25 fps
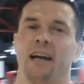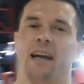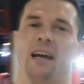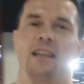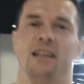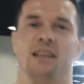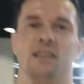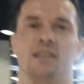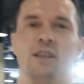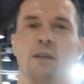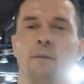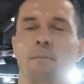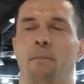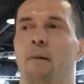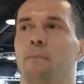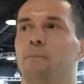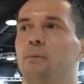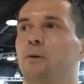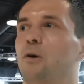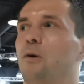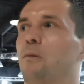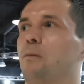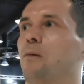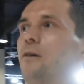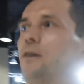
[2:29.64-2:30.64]
конечно,
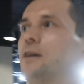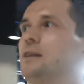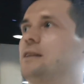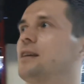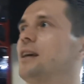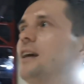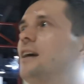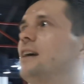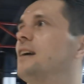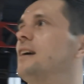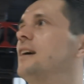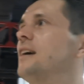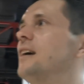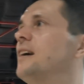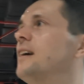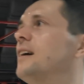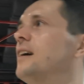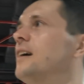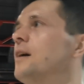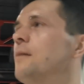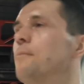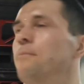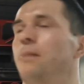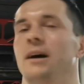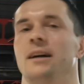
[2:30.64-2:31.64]
попробовать
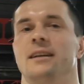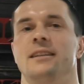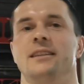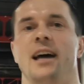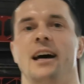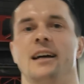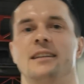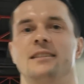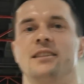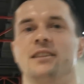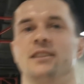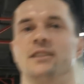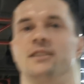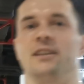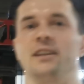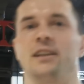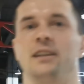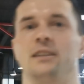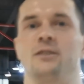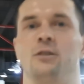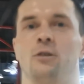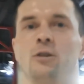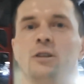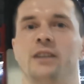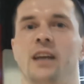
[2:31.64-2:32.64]
погнаться за
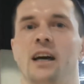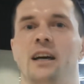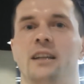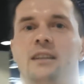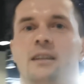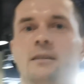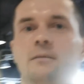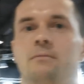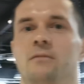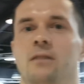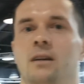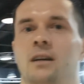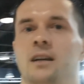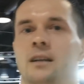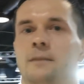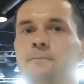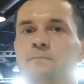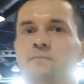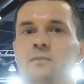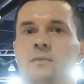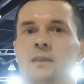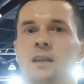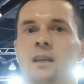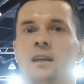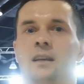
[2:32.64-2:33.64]
результатом
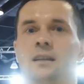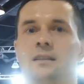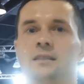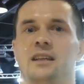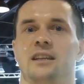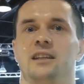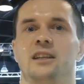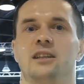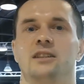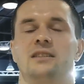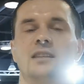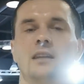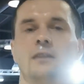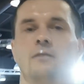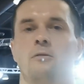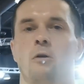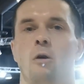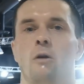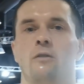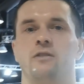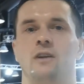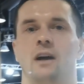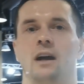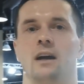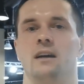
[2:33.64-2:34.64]
Дениса
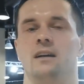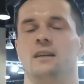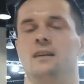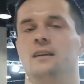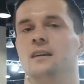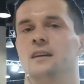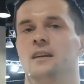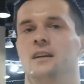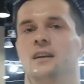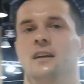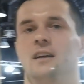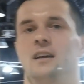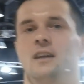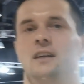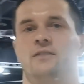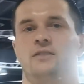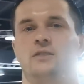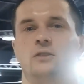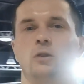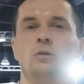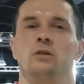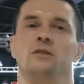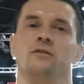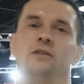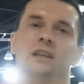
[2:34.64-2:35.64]
Вовка
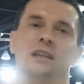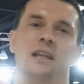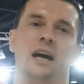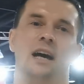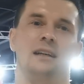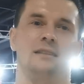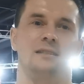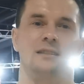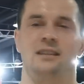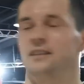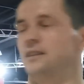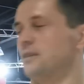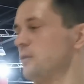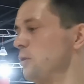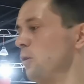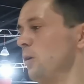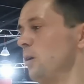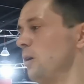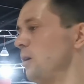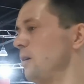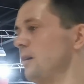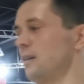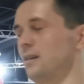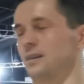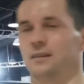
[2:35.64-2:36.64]
112, но
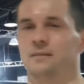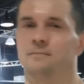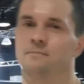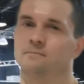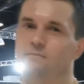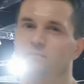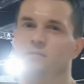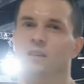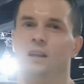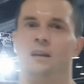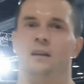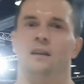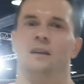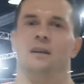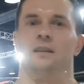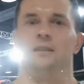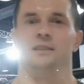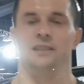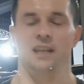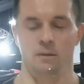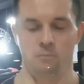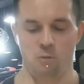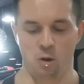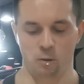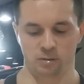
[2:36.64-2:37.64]

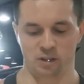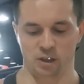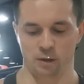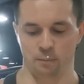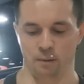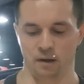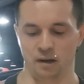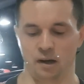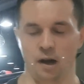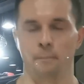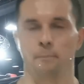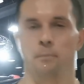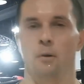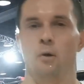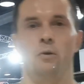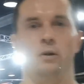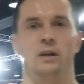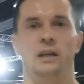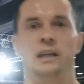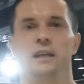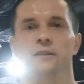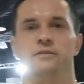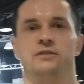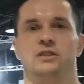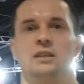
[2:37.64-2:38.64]
ну, займемся пока
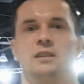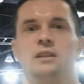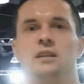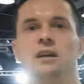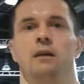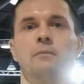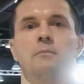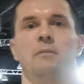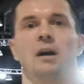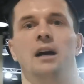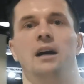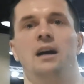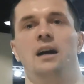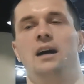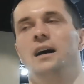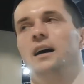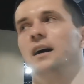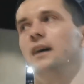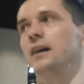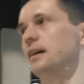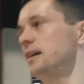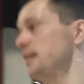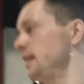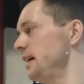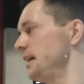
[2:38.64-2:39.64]
пауэрлифтингом,
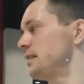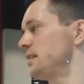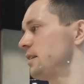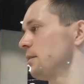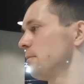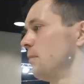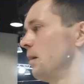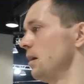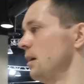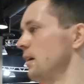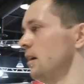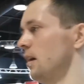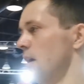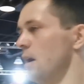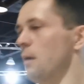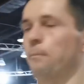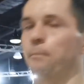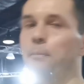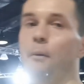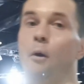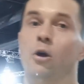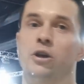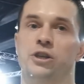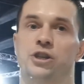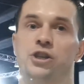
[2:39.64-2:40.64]
а этим
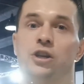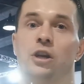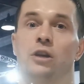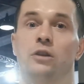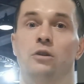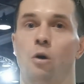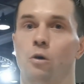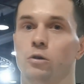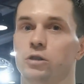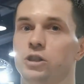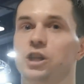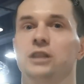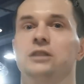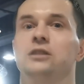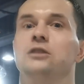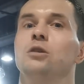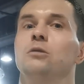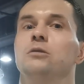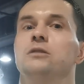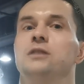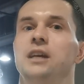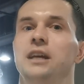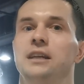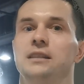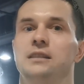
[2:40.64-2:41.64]
позже. Но уже
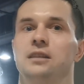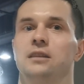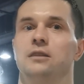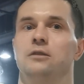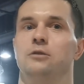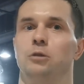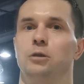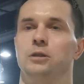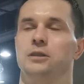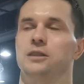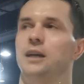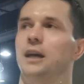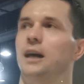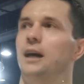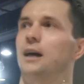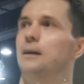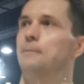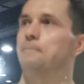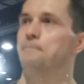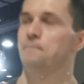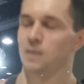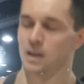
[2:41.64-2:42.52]
110, друзья,